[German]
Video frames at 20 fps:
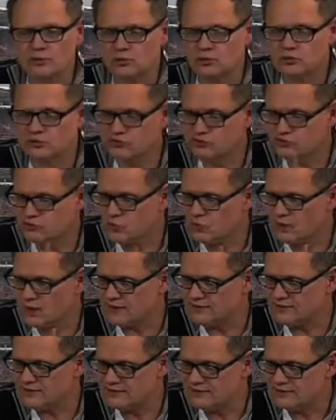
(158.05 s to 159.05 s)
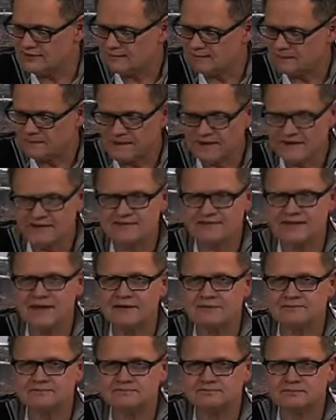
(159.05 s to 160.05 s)
Und Stuart ist
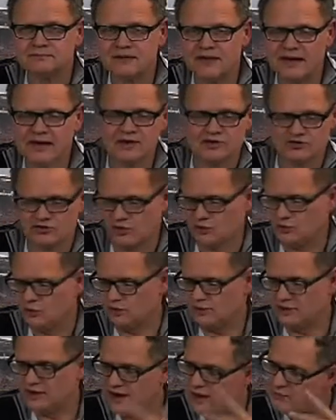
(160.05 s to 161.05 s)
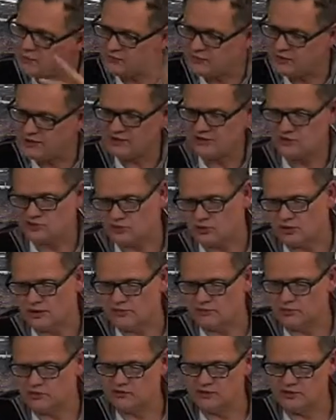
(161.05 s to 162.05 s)
ein englischer Junge. Der Name verrät das schon ein
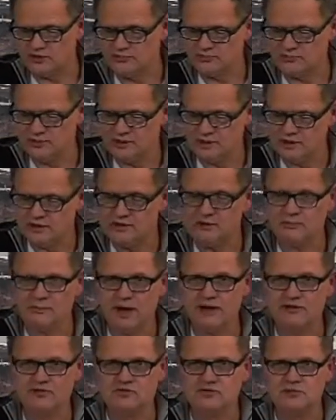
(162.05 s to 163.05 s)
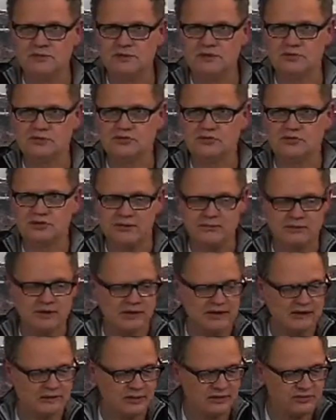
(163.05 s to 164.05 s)
bisschen. Die beiden spielen zusammen in
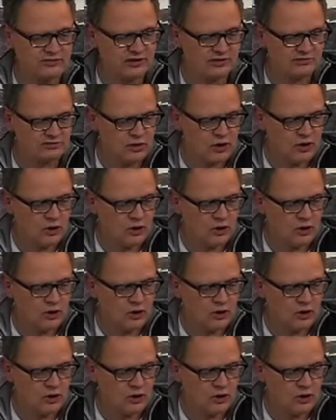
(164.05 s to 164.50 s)
einer Mannschaft.